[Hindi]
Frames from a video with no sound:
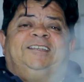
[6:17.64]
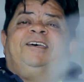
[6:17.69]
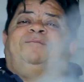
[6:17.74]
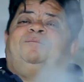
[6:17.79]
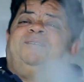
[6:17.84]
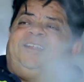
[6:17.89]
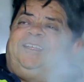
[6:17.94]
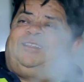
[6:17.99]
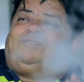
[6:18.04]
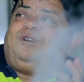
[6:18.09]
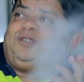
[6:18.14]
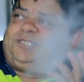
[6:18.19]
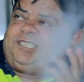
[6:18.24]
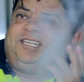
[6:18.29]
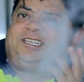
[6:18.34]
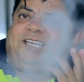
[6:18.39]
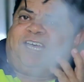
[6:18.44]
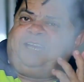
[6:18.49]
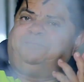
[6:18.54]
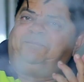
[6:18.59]
ये मेरे दोस्त
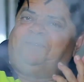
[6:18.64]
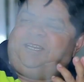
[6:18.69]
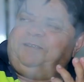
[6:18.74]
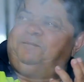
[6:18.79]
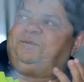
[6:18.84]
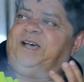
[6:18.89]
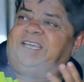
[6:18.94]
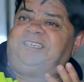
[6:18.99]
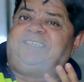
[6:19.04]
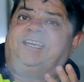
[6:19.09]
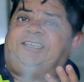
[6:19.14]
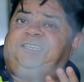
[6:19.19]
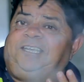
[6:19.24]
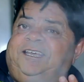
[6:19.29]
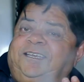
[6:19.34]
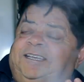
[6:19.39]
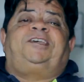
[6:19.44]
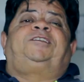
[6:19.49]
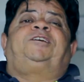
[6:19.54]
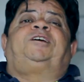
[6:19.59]
है सारे मेरे भाई है
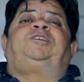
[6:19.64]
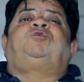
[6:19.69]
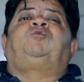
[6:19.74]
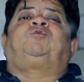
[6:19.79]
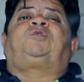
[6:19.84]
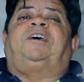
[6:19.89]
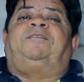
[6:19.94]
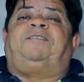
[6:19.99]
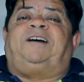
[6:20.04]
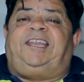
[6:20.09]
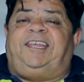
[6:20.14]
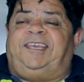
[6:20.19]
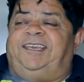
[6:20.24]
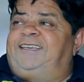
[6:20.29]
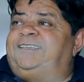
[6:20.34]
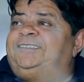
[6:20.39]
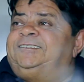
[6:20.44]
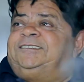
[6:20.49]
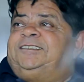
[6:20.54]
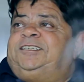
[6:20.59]
ये ये जो यूके वाले
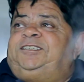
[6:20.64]
हैं